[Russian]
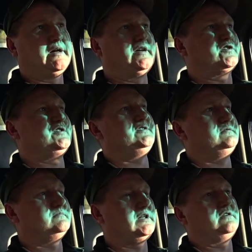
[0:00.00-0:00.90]
моя
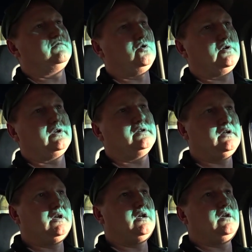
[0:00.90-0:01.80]
жизнь, мои влоги,
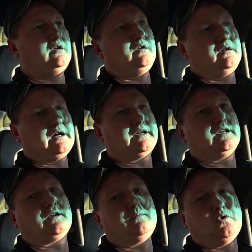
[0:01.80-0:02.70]
как
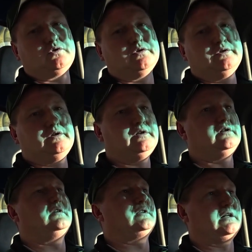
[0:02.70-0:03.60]
я работаю и
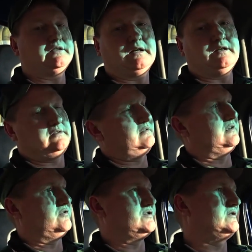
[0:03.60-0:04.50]
так далее.
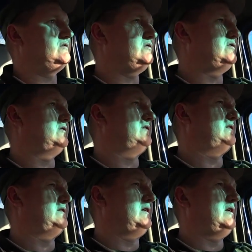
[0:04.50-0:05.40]
Короче, ну,
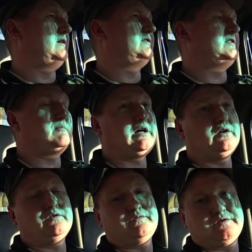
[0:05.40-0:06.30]

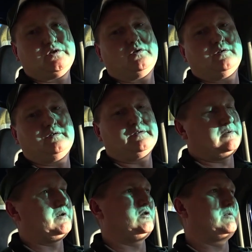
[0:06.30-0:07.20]
Снимаю все.
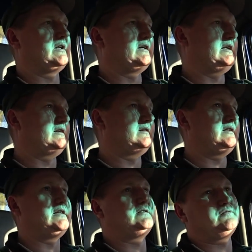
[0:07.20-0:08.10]
На моем канале
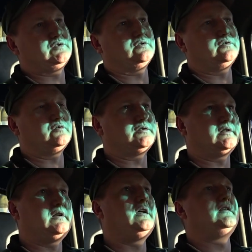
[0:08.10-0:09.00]
есть все,
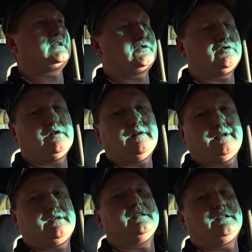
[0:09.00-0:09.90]
друзья. Так что
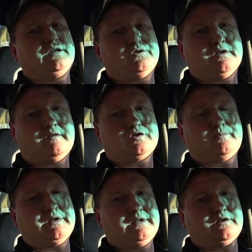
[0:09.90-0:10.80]
давайте, надеюсь на
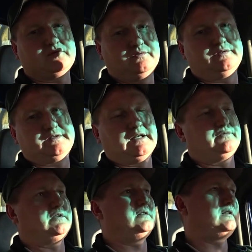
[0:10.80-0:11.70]
вашу поддержку.
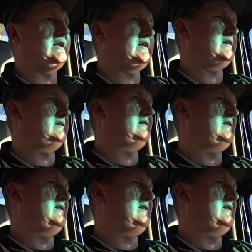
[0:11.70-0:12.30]
Ставьте лайки,